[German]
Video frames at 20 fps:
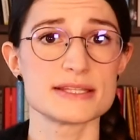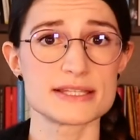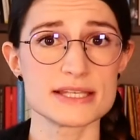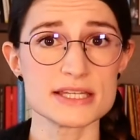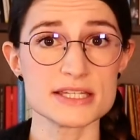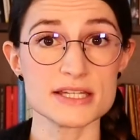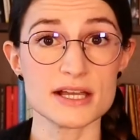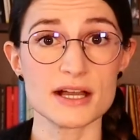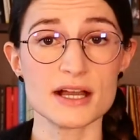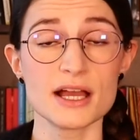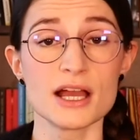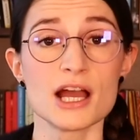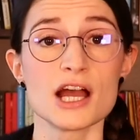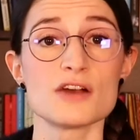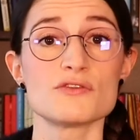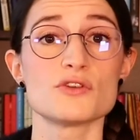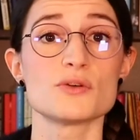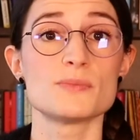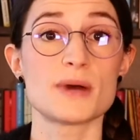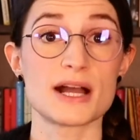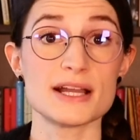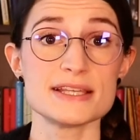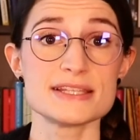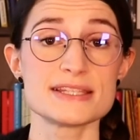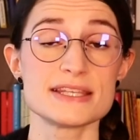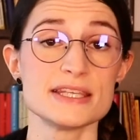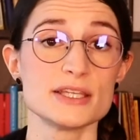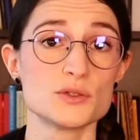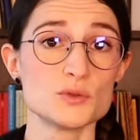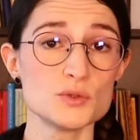sicher, wobei
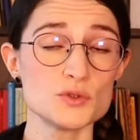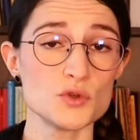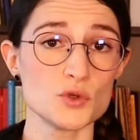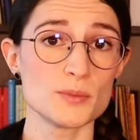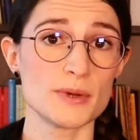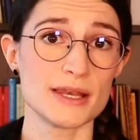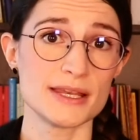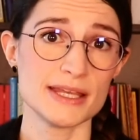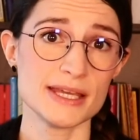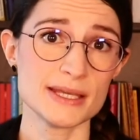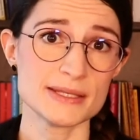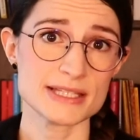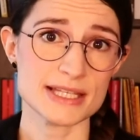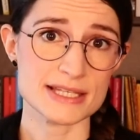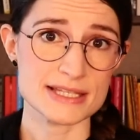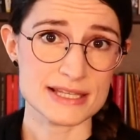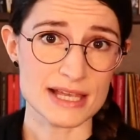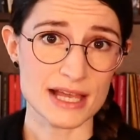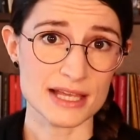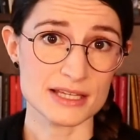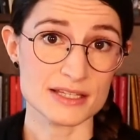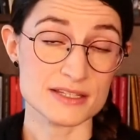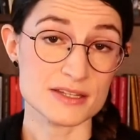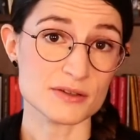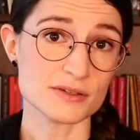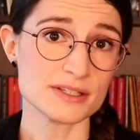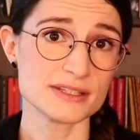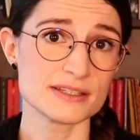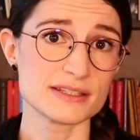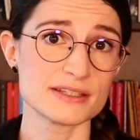sie gut überlegt sein
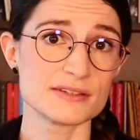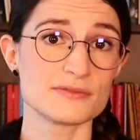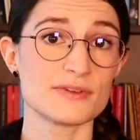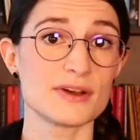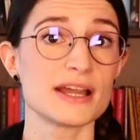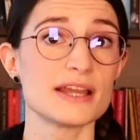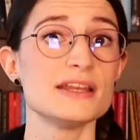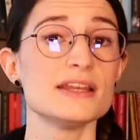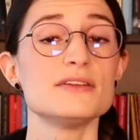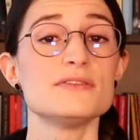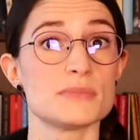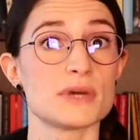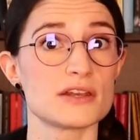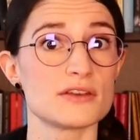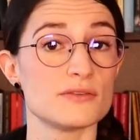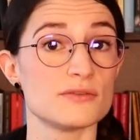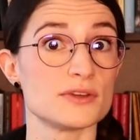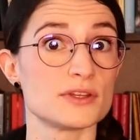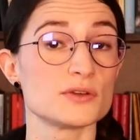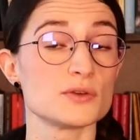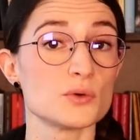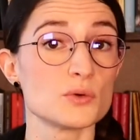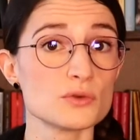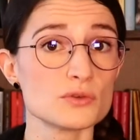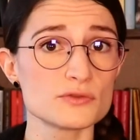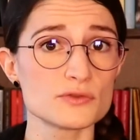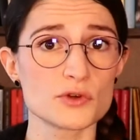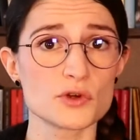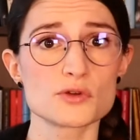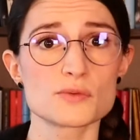sollte, weil man wird
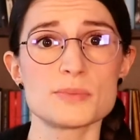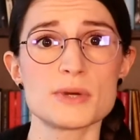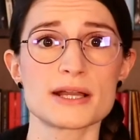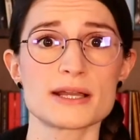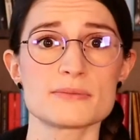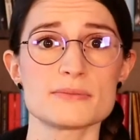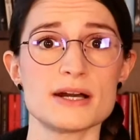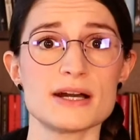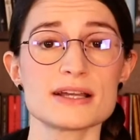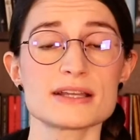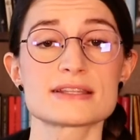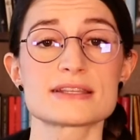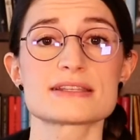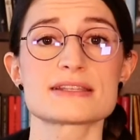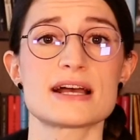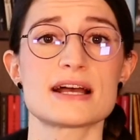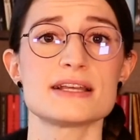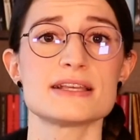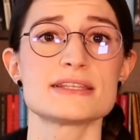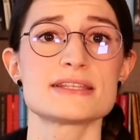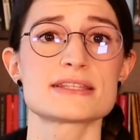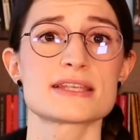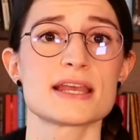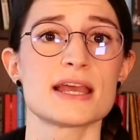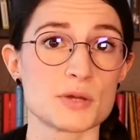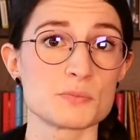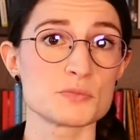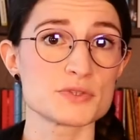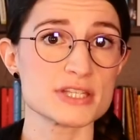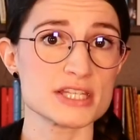unfruchtbar gemacht. Das heißt,
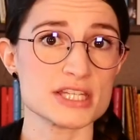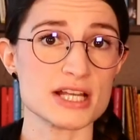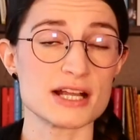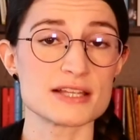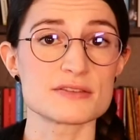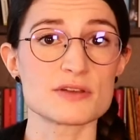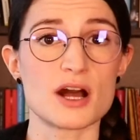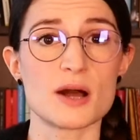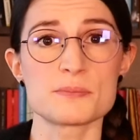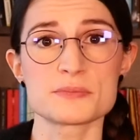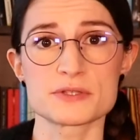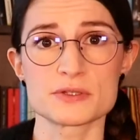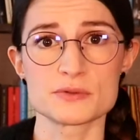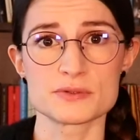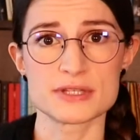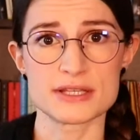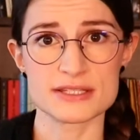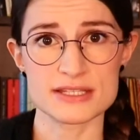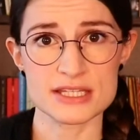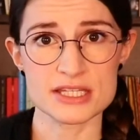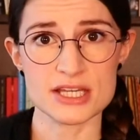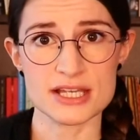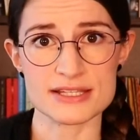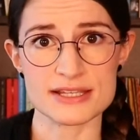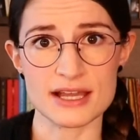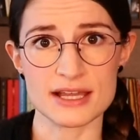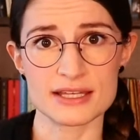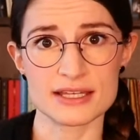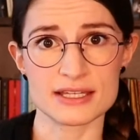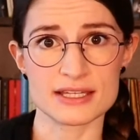man muss sich also absolut sicher
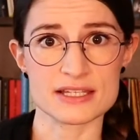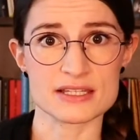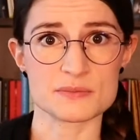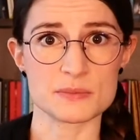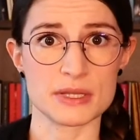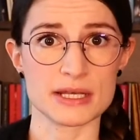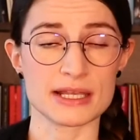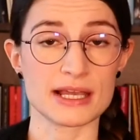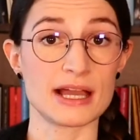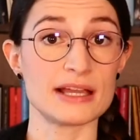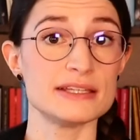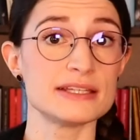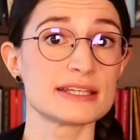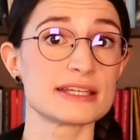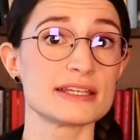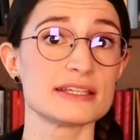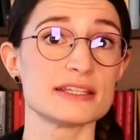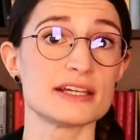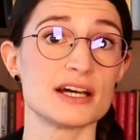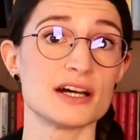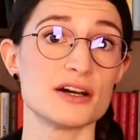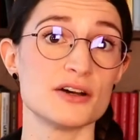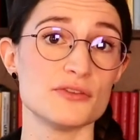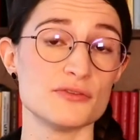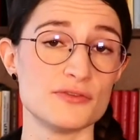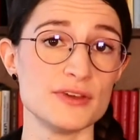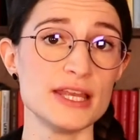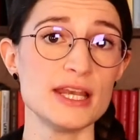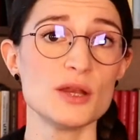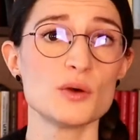sein, dass man keine Kinder
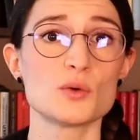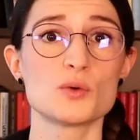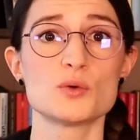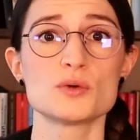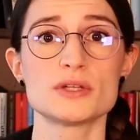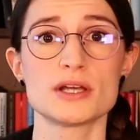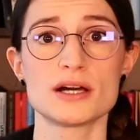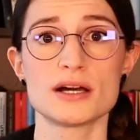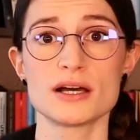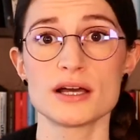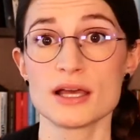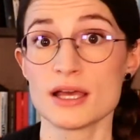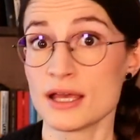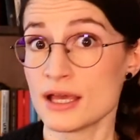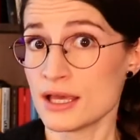will oder